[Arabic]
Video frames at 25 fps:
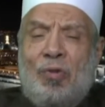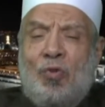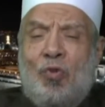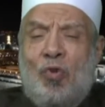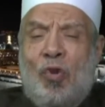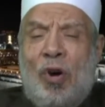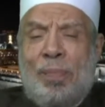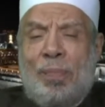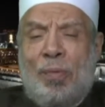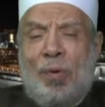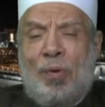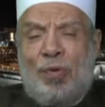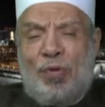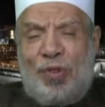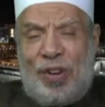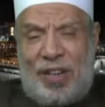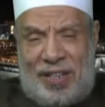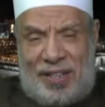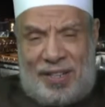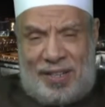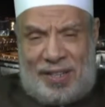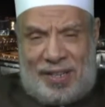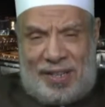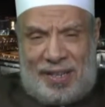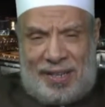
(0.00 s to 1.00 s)

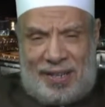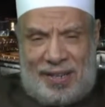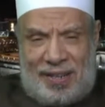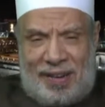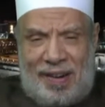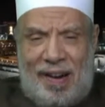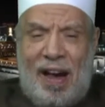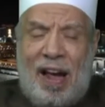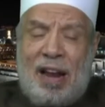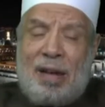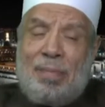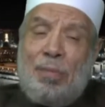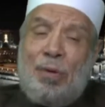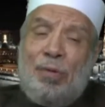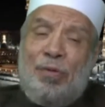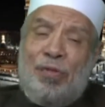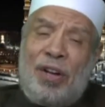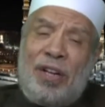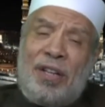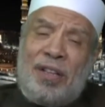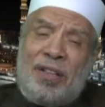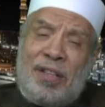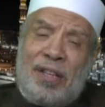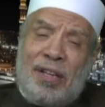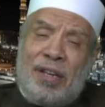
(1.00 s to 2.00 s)
ومفتر
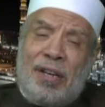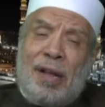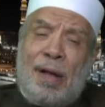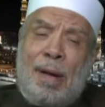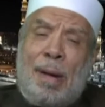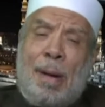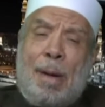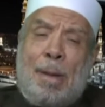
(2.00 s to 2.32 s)
المفتر